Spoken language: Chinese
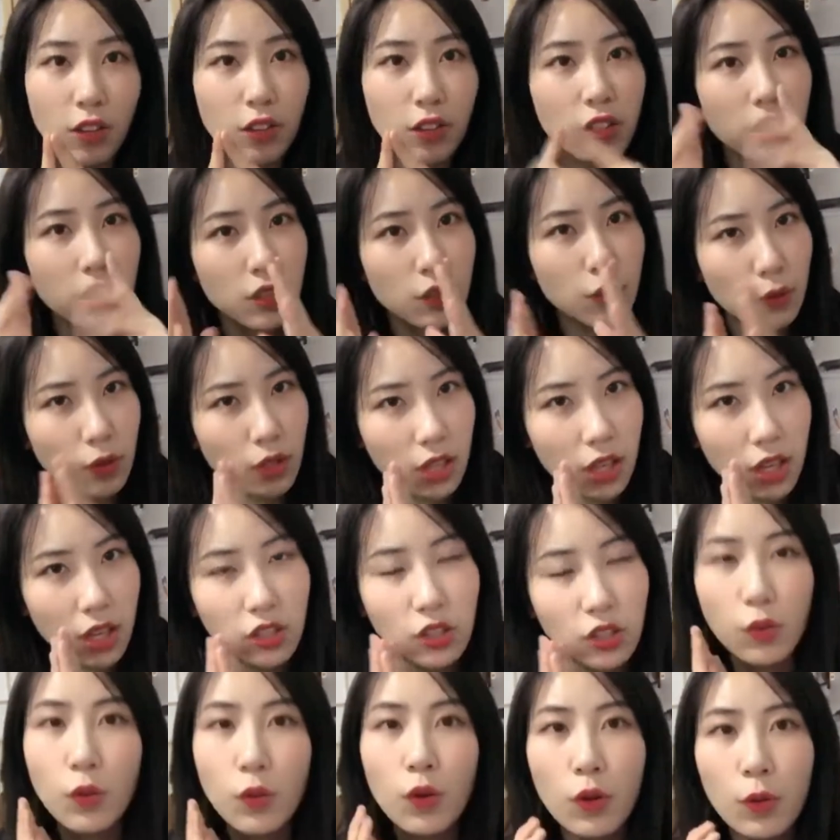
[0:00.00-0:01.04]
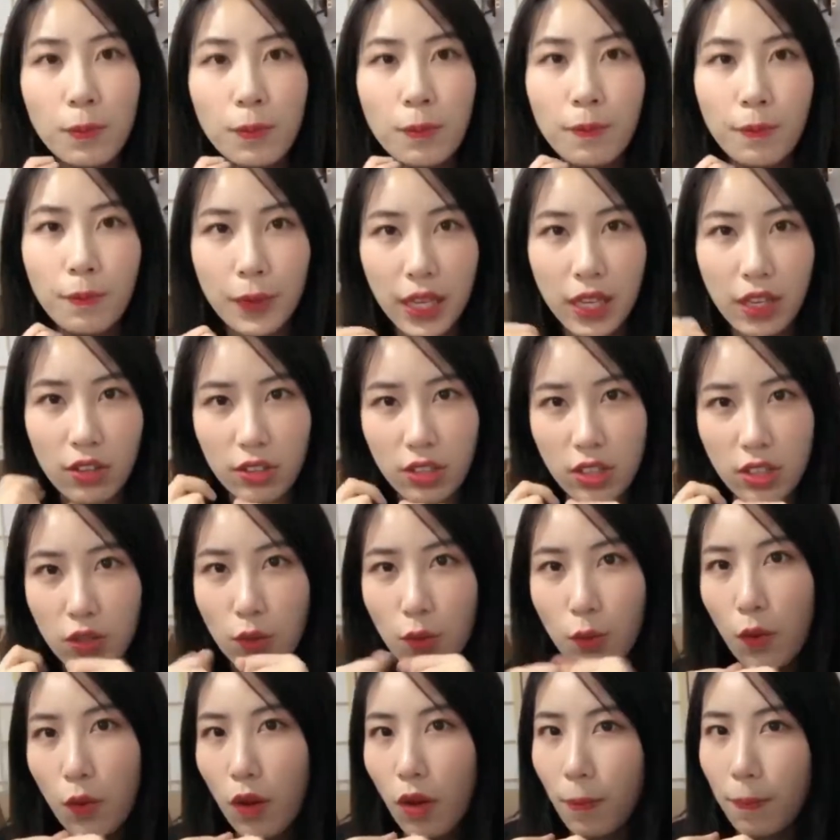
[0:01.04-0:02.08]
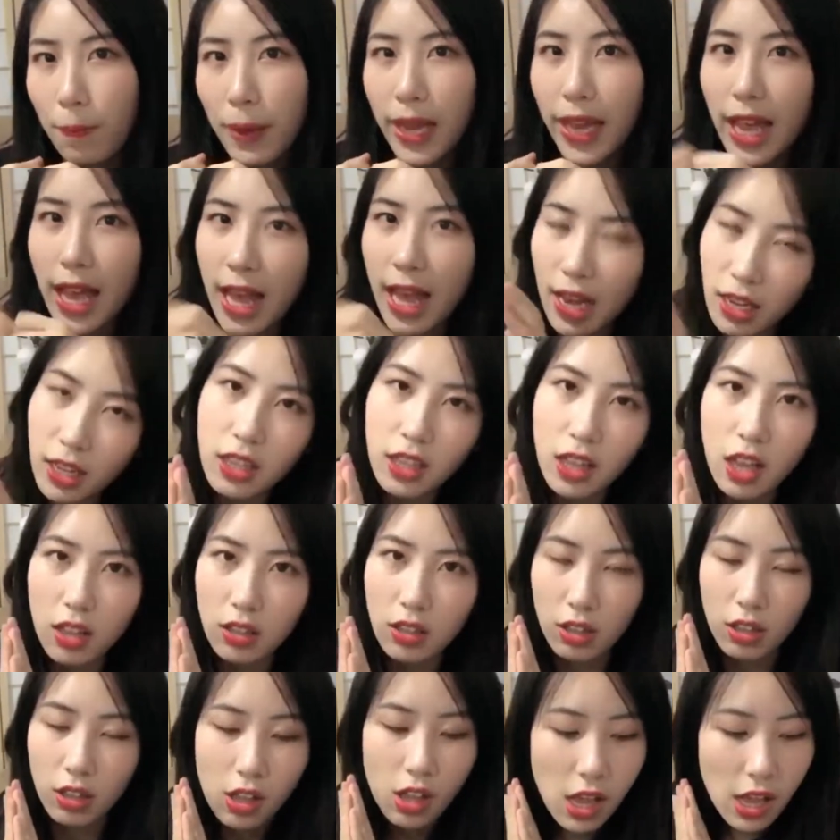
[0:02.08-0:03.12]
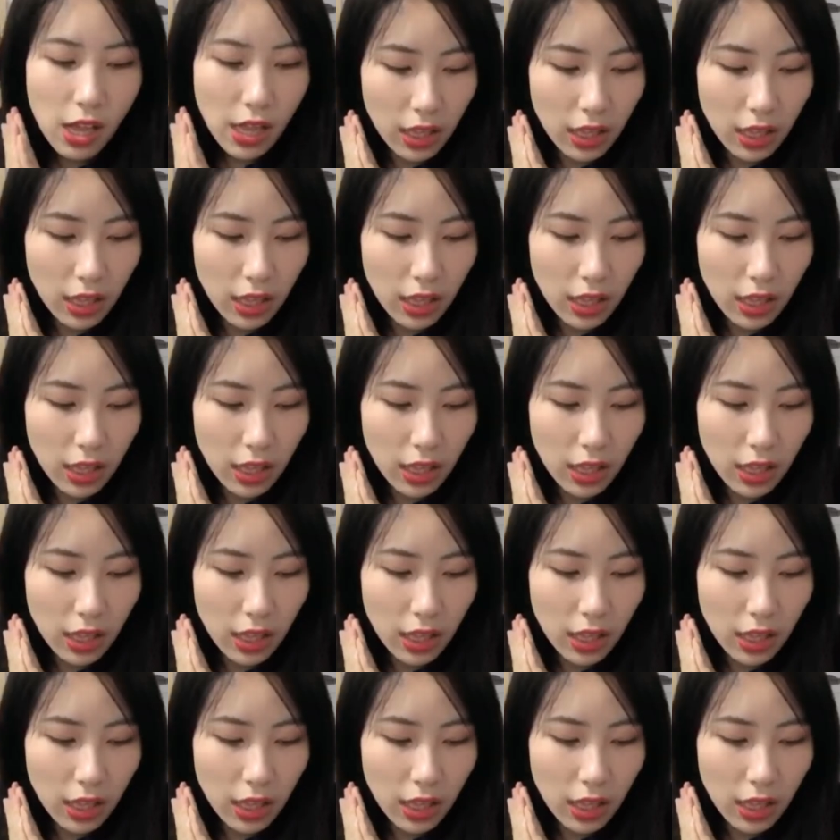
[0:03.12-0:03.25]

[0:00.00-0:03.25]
的，有些是我的生活品，有些是我被安利到的，